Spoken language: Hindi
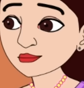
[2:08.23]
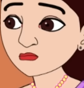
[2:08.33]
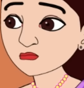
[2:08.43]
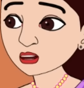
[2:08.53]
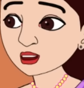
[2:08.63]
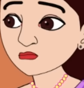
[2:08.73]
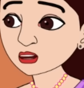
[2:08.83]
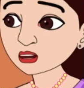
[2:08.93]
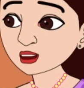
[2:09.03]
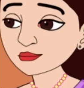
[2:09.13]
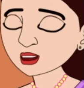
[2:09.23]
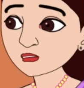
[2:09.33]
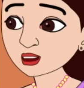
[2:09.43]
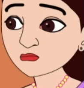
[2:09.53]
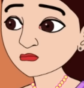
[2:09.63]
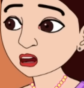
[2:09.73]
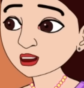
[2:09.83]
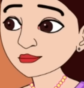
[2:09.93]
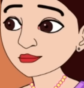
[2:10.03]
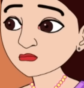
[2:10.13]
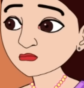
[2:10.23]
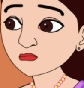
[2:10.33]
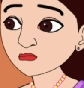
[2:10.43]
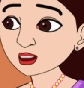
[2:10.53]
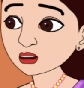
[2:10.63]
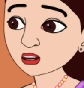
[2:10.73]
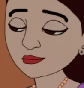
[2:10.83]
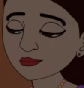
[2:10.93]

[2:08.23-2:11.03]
नहीं नहीं माँ जी ऐसा नहीं है मैं तो बस